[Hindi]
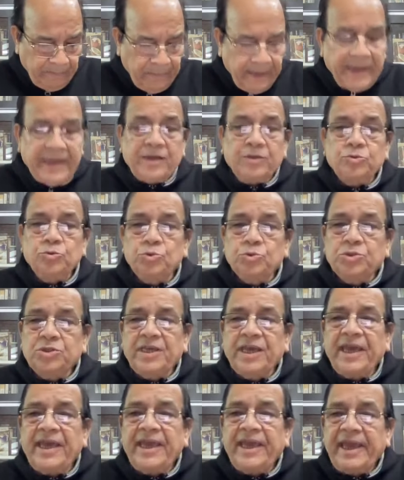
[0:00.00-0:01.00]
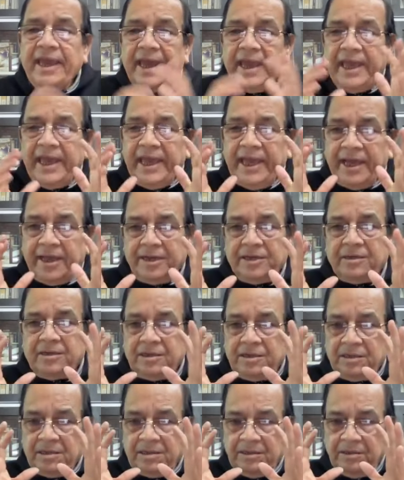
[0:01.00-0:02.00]
मेघदूत की एक
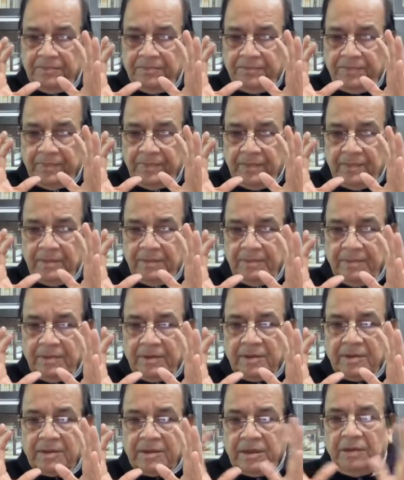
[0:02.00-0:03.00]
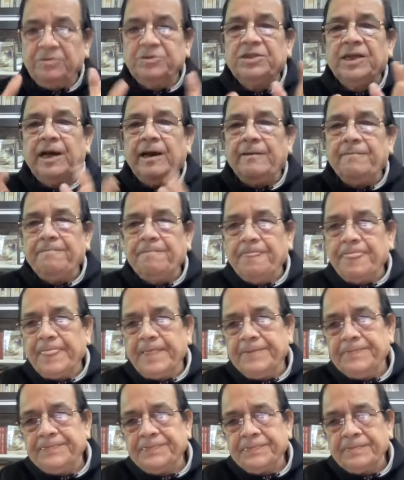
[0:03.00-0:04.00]
कविता
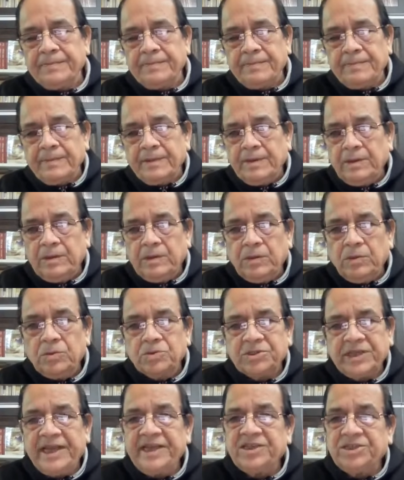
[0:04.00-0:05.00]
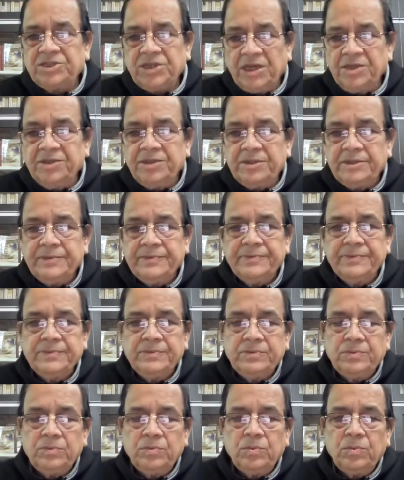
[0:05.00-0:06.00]
उसका एक छंद
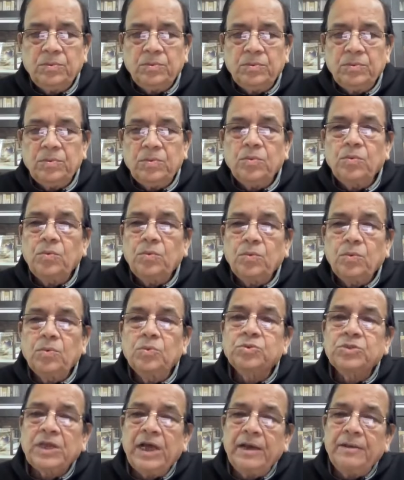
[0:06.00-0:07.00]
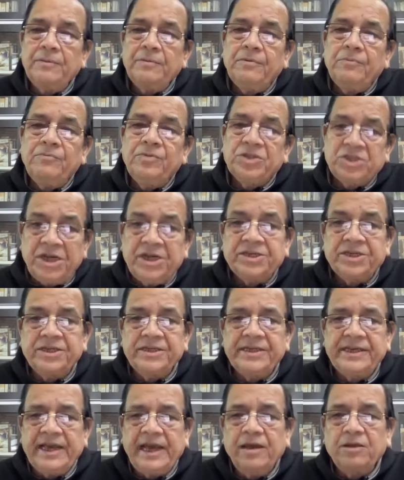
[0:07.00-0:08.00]
उसका
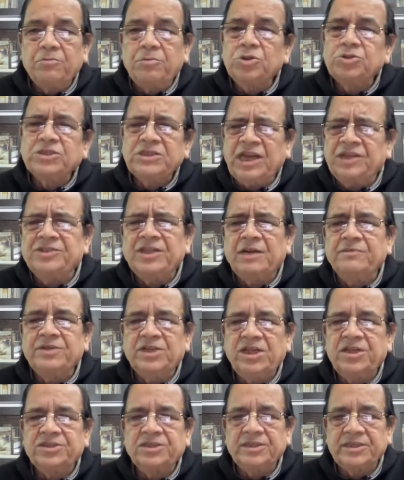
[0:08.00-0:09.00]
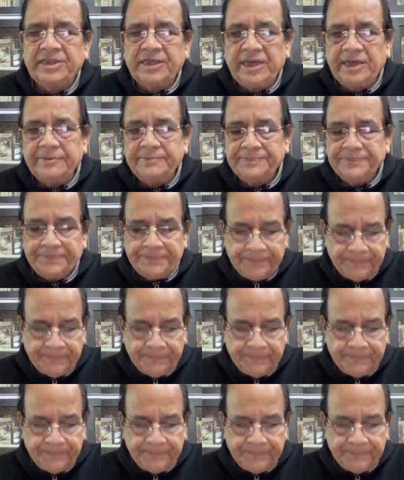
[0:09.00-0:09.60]
विश्लेषण किया है और बहुत शानदार विश्लेषण किया है